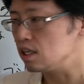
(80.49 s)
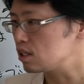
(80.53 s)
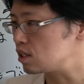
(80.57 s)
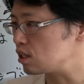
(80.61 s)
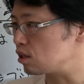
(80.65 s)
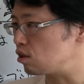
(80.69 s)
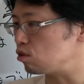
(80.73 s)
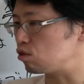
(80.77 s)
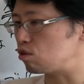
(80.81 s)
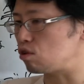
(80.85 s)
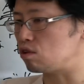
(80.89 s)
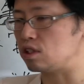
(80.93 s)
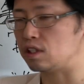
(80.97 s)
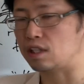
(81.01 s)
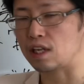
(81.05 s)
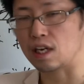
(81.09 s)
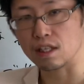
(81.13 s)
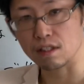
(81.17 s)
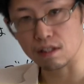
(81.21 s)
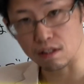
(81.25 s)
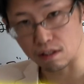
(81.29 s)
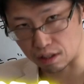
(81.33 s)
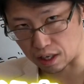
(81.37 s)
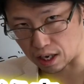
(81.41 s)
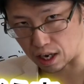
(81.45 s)
仕事に
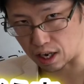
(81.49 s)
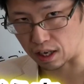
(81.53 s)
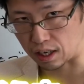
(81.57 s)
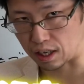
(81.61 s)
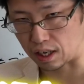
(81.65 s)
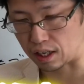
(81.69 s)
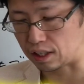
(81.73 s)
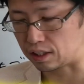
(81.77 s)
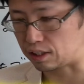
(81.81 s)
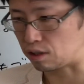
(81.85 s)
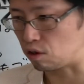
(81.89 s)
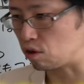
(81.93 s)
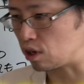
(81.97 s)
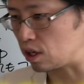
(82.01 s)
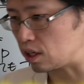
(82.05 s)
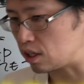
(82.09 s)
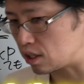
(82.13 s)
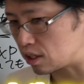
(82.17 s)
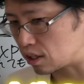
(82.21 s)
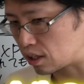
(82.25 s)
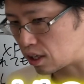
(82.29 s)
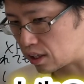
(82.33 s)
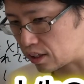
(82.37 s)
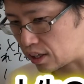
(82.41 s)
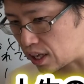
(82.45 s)
対する考え方、お
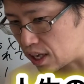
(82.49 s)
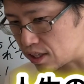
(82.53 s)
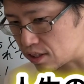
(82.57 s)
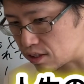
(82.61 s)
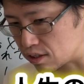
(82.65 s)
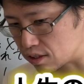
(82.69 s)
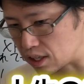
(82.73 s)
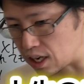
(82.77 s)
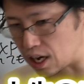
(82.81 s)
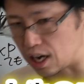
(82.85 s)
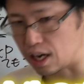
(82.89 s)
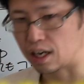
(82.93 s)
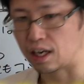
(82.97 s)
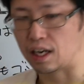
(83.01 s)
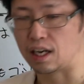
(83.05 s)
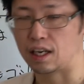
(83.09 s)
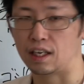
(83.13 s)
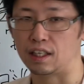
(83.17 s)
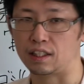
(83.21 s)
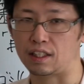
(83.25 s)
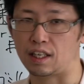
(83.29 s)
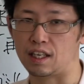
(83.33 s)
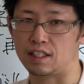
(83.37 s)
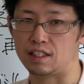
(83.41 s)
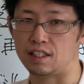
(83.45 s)
金に対する考え
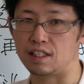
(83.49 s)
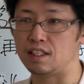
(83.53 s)
方、